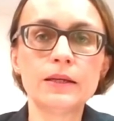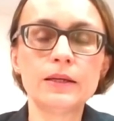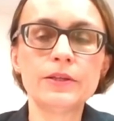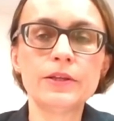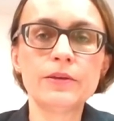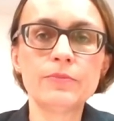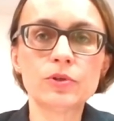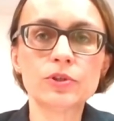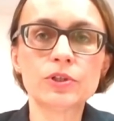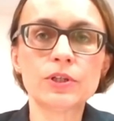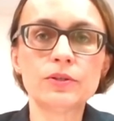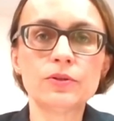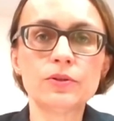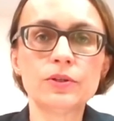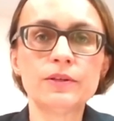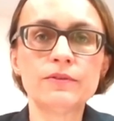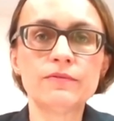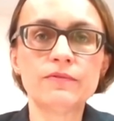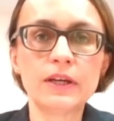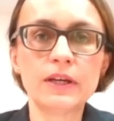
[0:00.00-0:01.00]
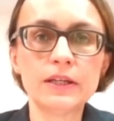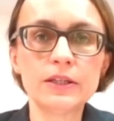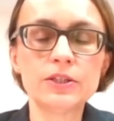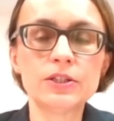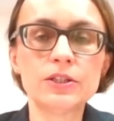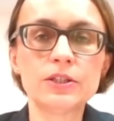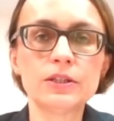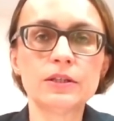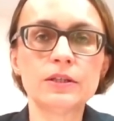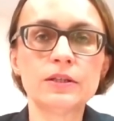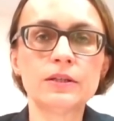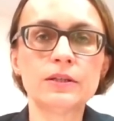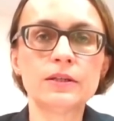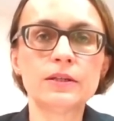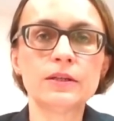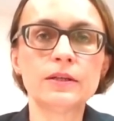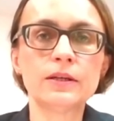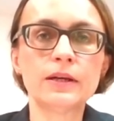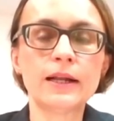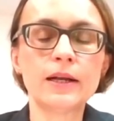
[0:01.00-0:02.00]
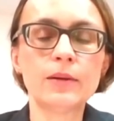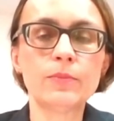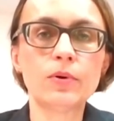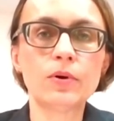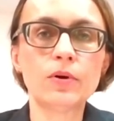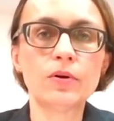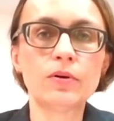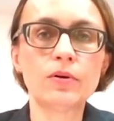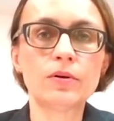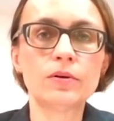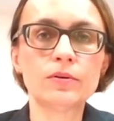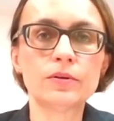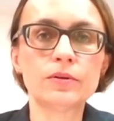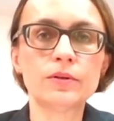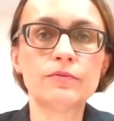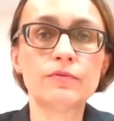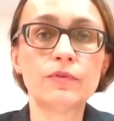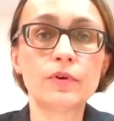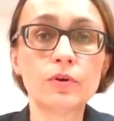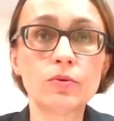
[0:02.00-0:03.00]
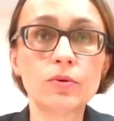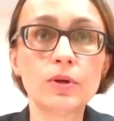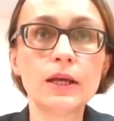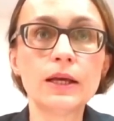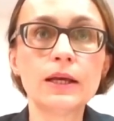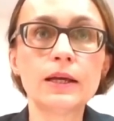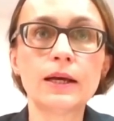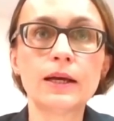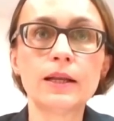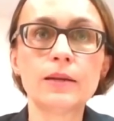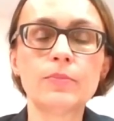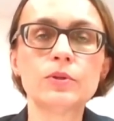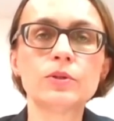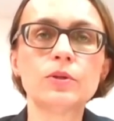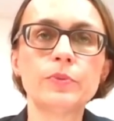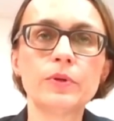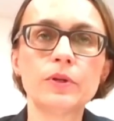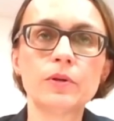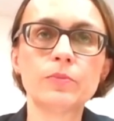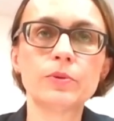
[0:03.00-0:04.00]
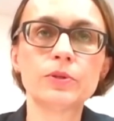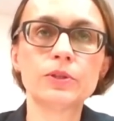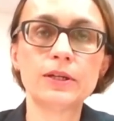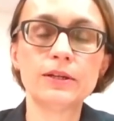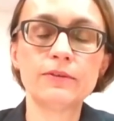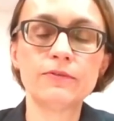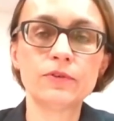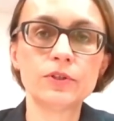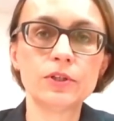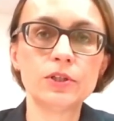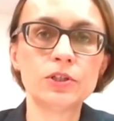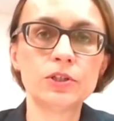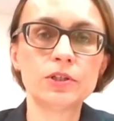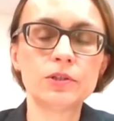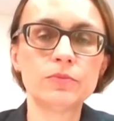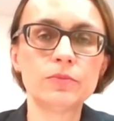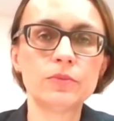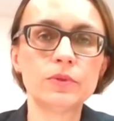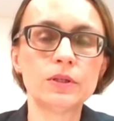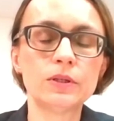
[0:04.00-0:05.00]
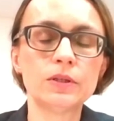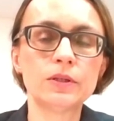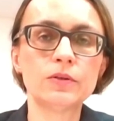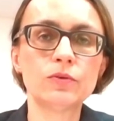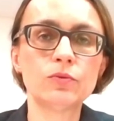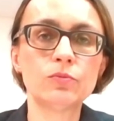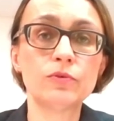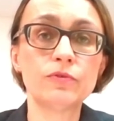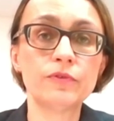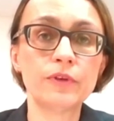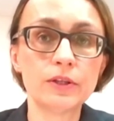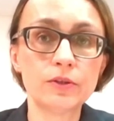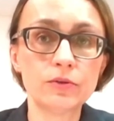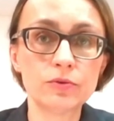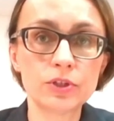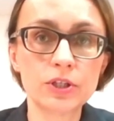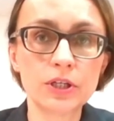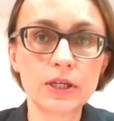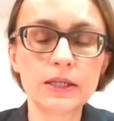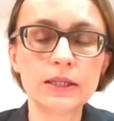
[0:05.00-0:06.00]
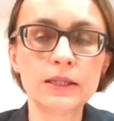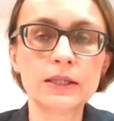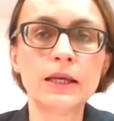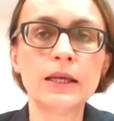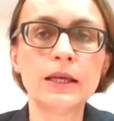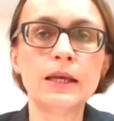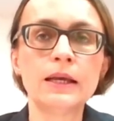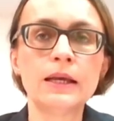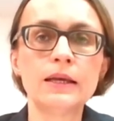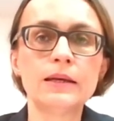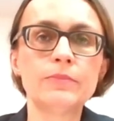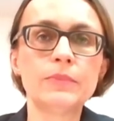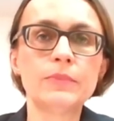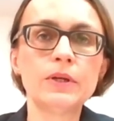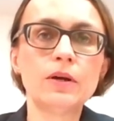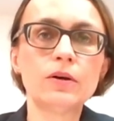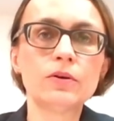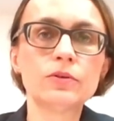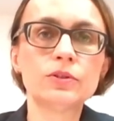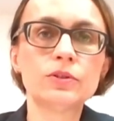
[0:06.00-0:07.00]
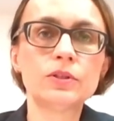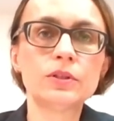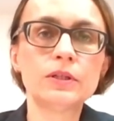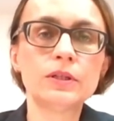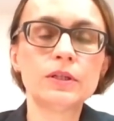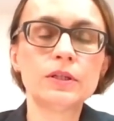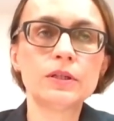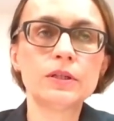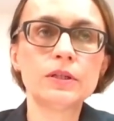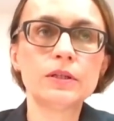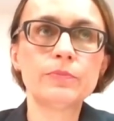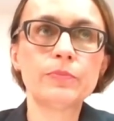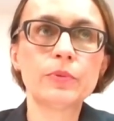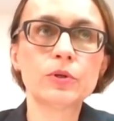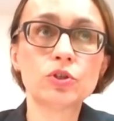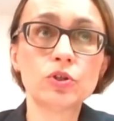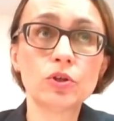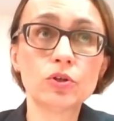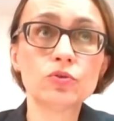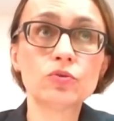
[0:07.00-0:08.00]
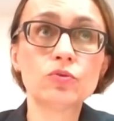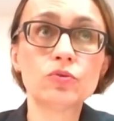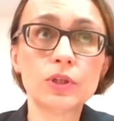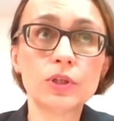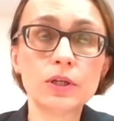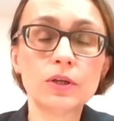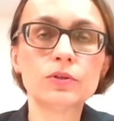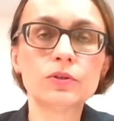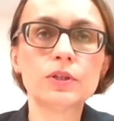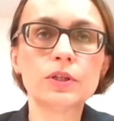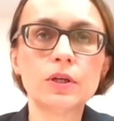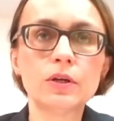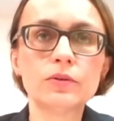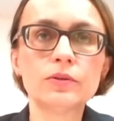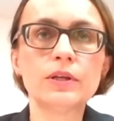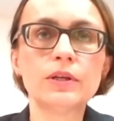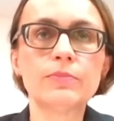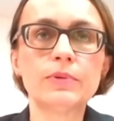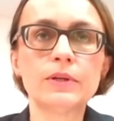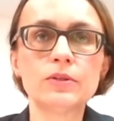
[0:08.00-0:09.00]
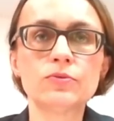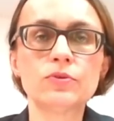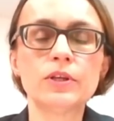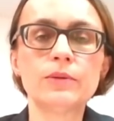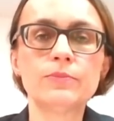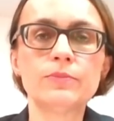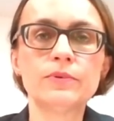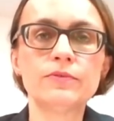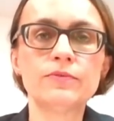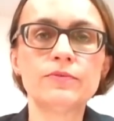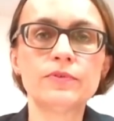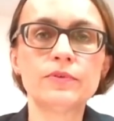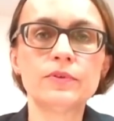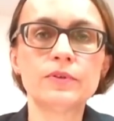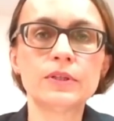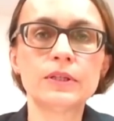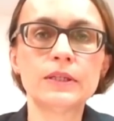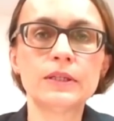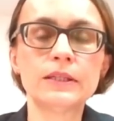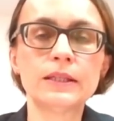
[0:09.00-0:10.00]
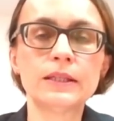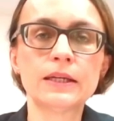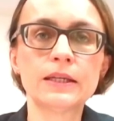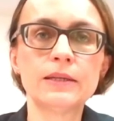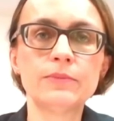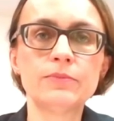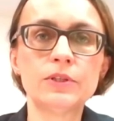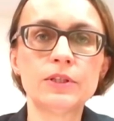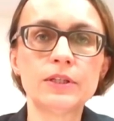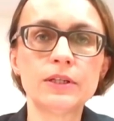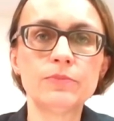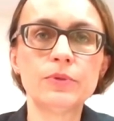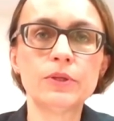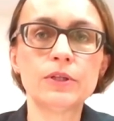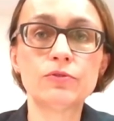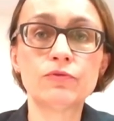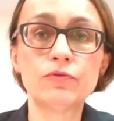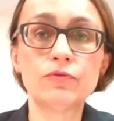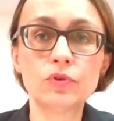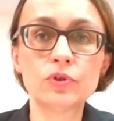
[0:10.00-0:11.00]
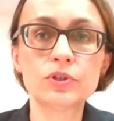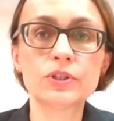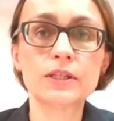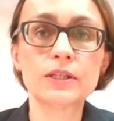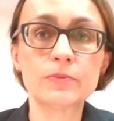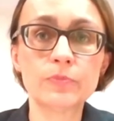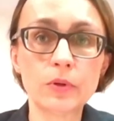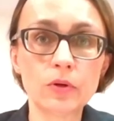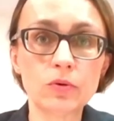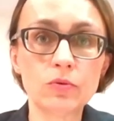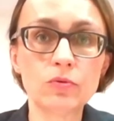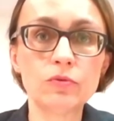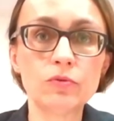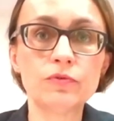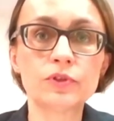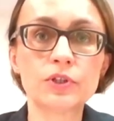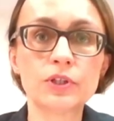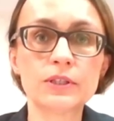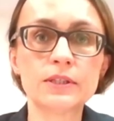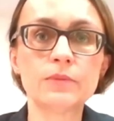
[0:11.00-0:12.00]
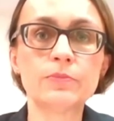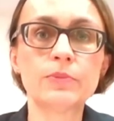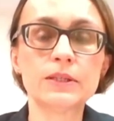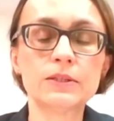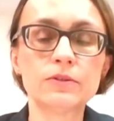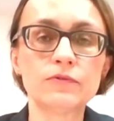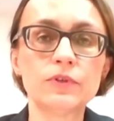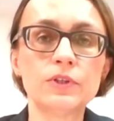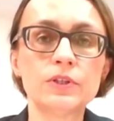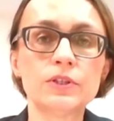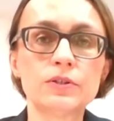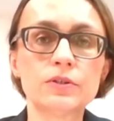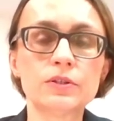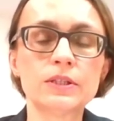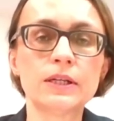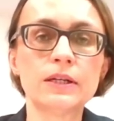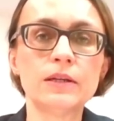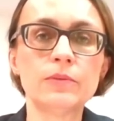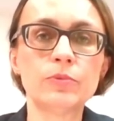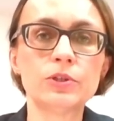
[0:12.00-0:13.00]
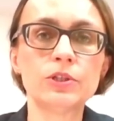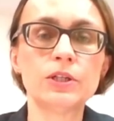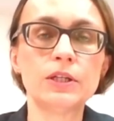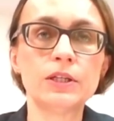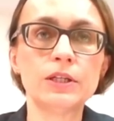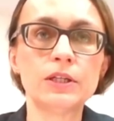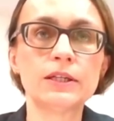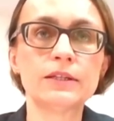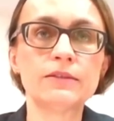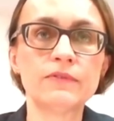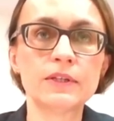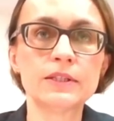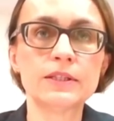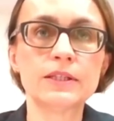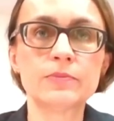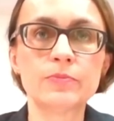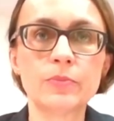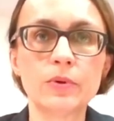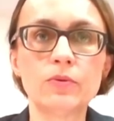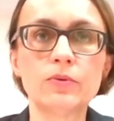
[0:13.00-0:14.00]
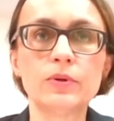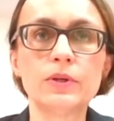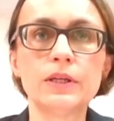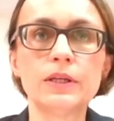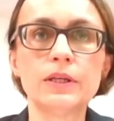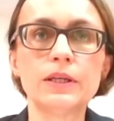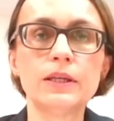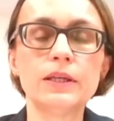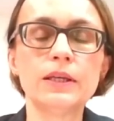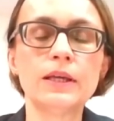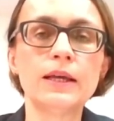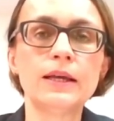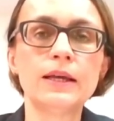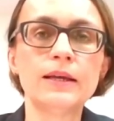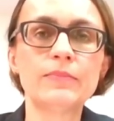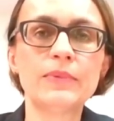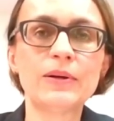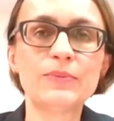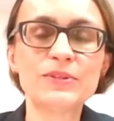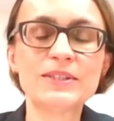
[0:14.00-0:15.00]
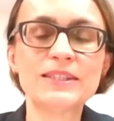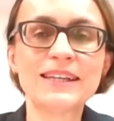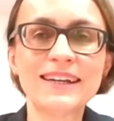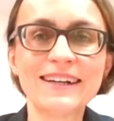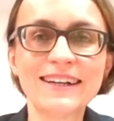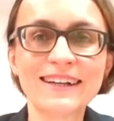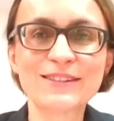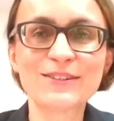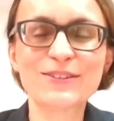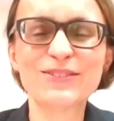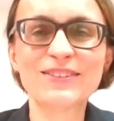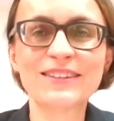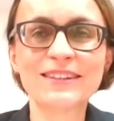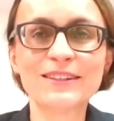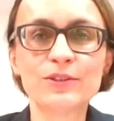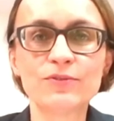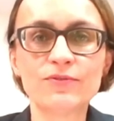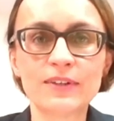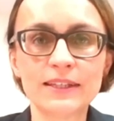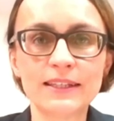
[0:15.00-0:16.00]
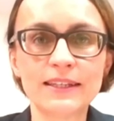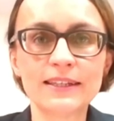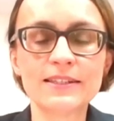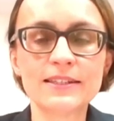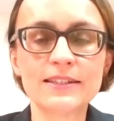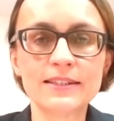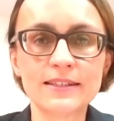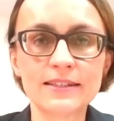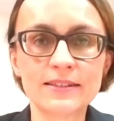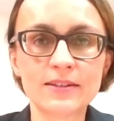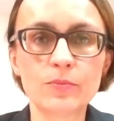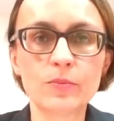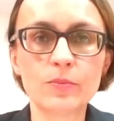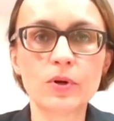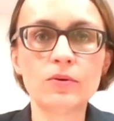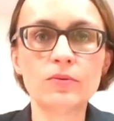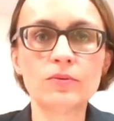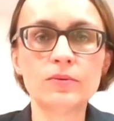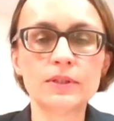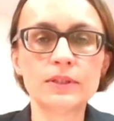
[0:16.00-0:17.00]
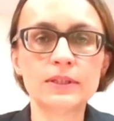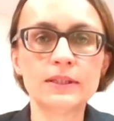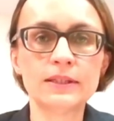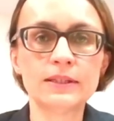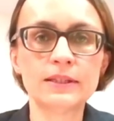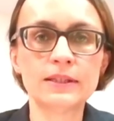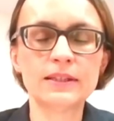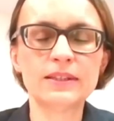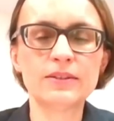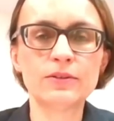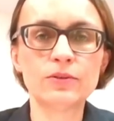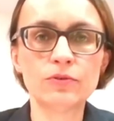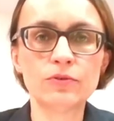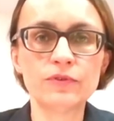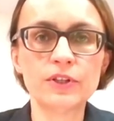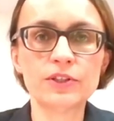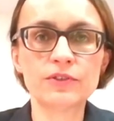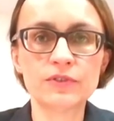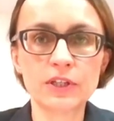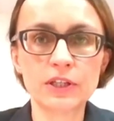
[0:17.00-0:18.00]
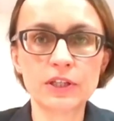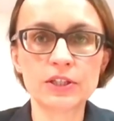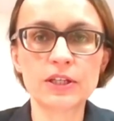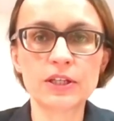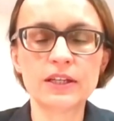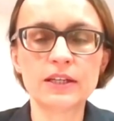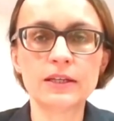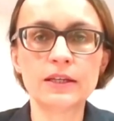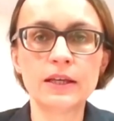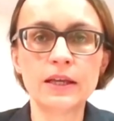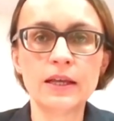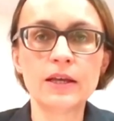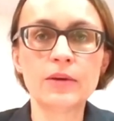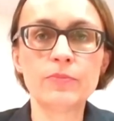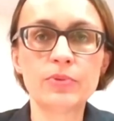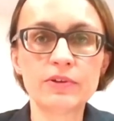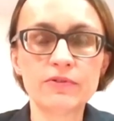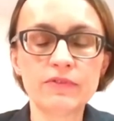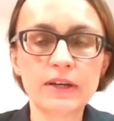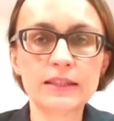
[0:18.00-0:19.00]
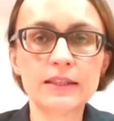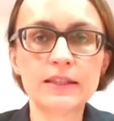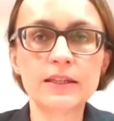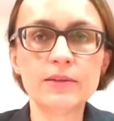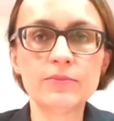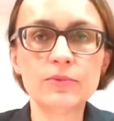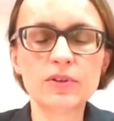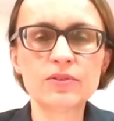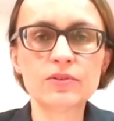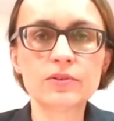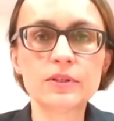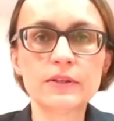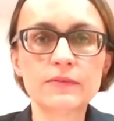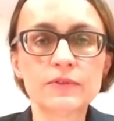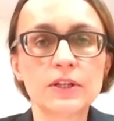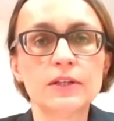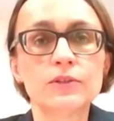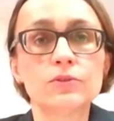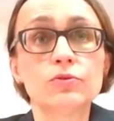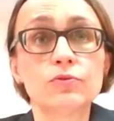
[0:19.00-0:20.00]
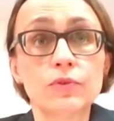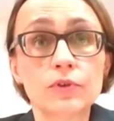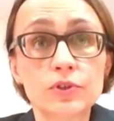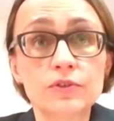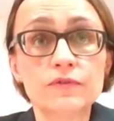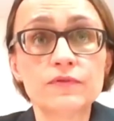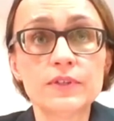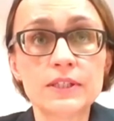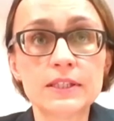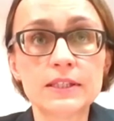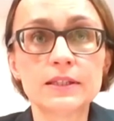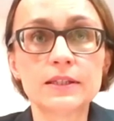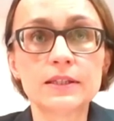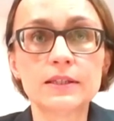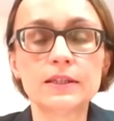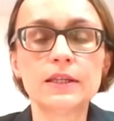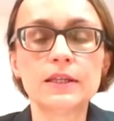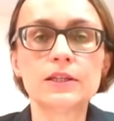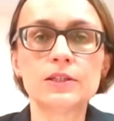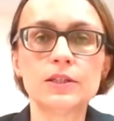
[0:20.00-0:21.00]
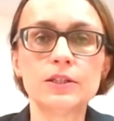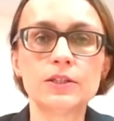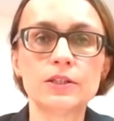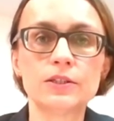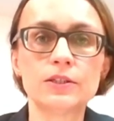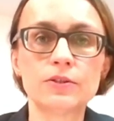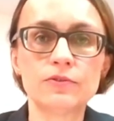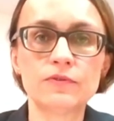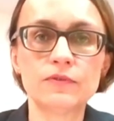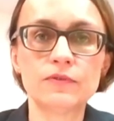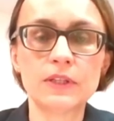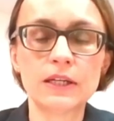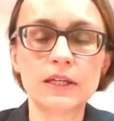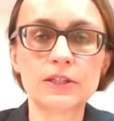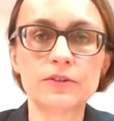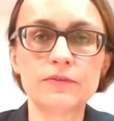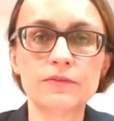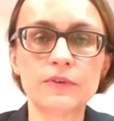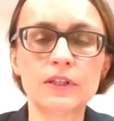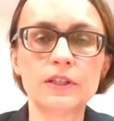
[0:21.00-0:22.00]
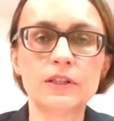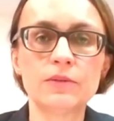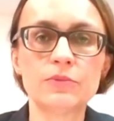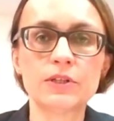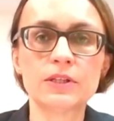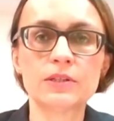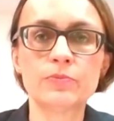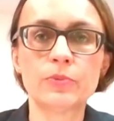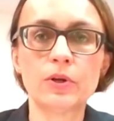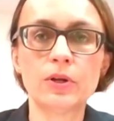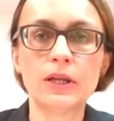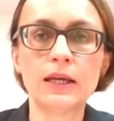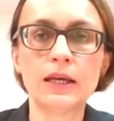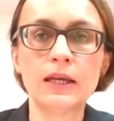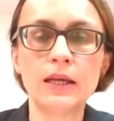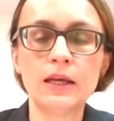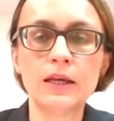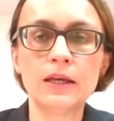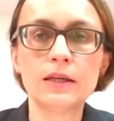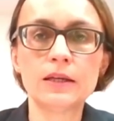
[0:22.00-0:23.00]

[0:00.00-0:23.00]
E, nie można do nich wejść e, albo w ogóle, albo dopiero po telefonicznym e, umówieniu się. My od początku tego tygodnia pracujemy w takim trybie dwóch zespołów. Wszyscy pracownicy zostali podzieleni na dwa zespoły i mamy zakaz kontaktowania się ze sobą, również w czasie prywatnym. No, ze względów oczywistych, jeśli się coś wydarzy w jednym zespole,